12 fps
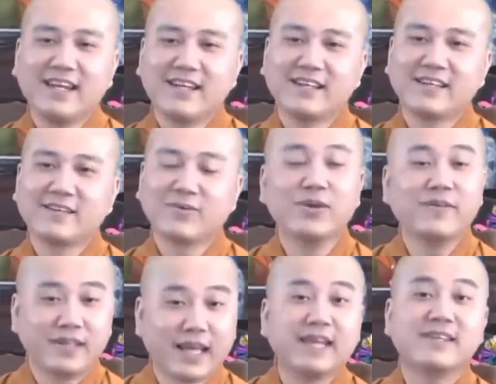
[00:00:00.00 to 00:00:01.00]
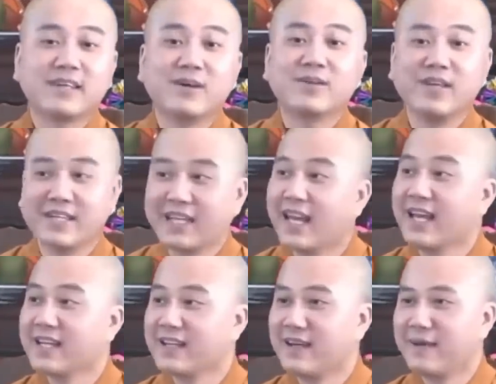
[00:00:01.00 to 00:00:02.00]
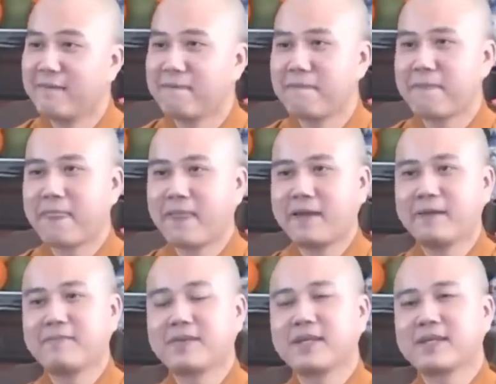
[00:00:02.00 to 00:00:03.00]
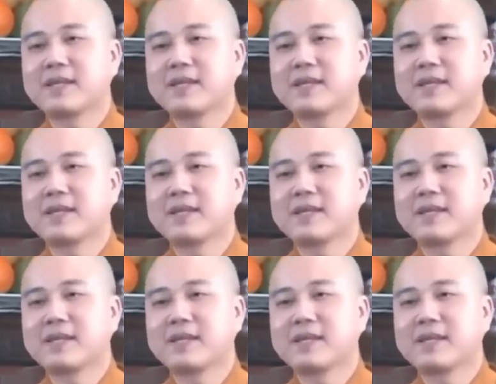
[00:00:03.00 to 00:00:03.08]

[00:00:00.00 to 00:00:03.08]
quý vị thấy được câu chuyện ha cái